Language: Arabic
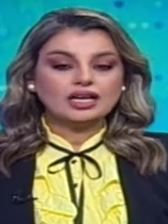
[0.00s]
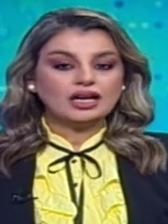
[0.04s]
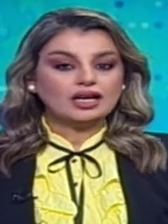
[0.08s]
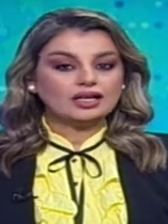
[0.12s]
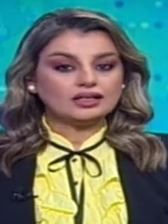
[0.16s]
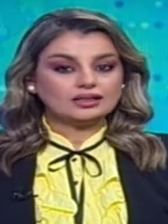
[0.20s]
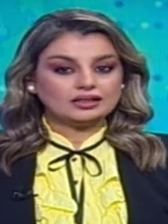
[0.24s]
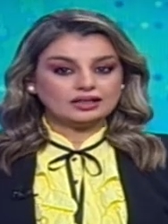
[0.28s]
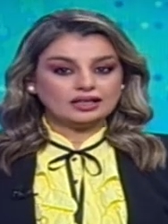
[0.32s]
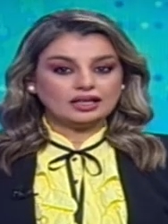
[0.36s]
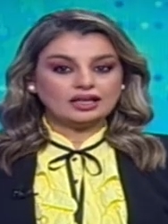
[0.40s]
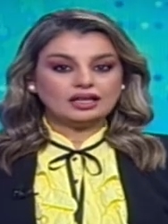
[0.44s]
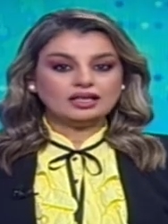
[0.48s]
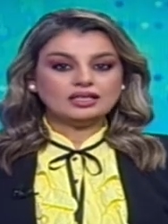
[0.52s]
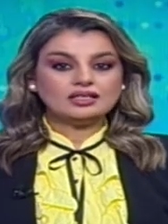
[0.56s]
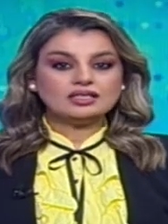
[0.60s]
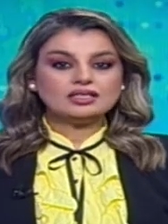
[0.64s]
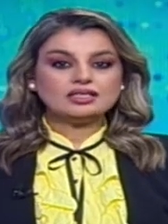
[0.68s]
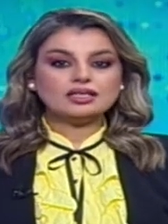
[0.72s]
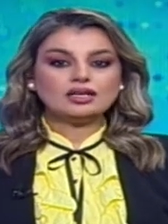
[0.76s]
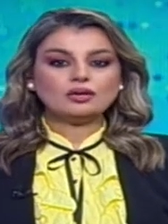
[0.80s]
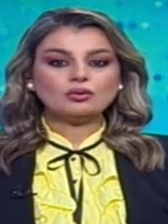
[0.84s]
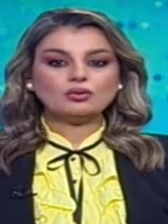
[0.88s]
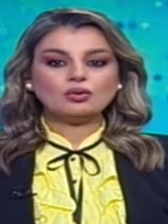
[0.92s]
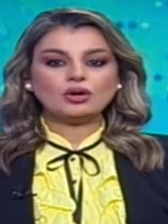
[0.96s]
أطلقت
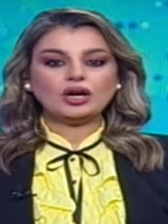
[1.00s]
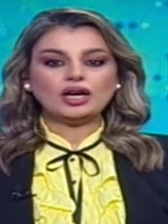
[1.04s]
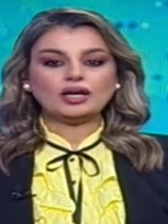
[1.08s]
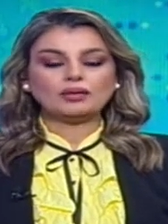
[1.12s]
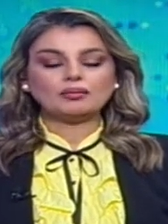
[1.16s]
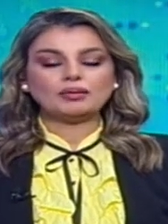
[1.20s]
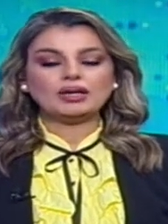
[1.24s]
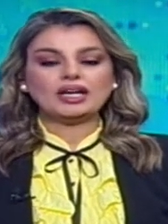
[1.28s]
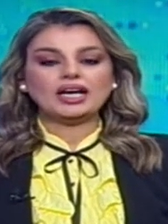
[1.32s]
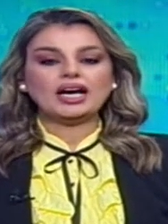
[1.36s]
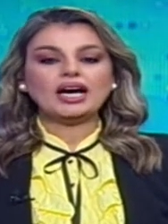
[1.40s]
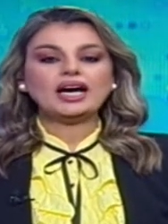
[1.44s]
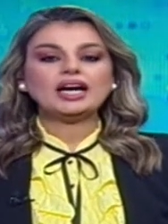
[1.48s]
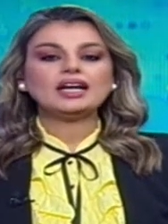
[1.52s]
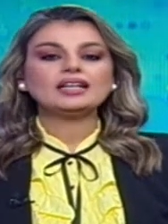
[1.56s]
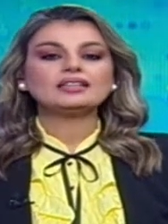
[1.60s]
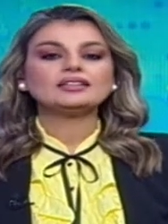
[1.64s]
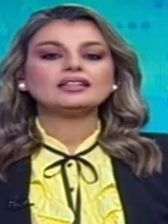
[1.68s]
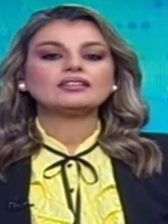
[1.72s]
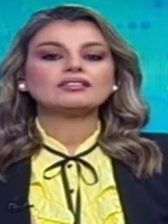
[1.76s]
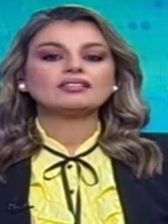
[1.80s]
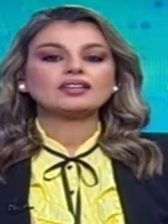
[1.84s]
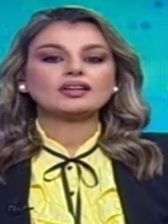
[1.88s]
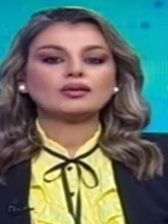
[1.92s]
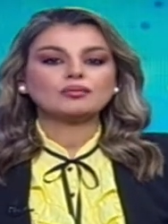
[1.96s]
صاروخا من
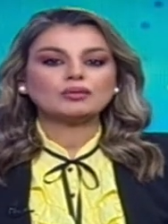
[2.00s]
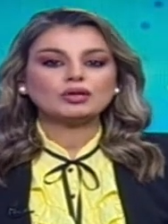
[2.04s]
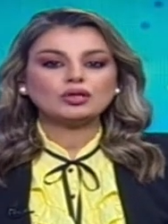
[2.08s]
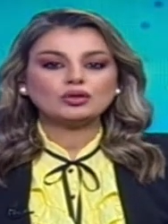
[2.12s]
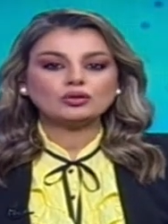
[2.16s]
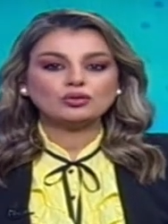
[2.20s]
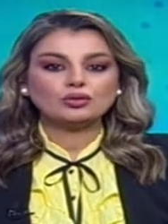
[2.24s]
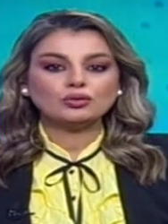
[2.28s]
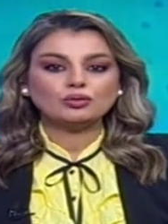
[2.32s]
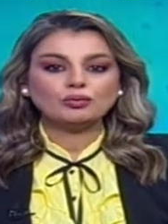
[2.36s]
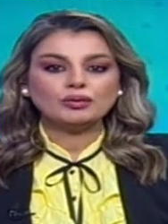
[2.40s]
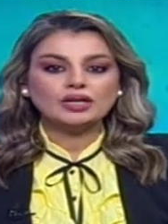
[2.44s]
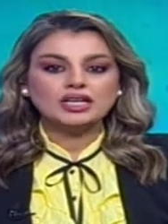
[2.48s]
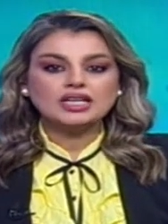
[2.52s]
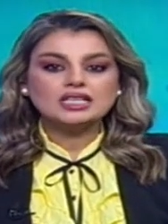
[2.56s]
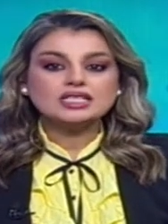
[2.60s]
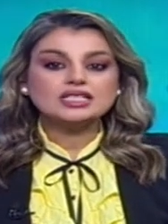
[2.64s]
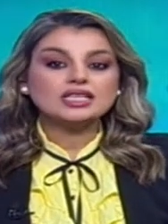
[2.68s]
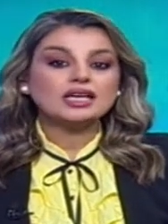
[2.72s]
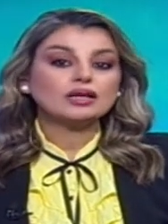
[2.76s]
أحدث المنظومات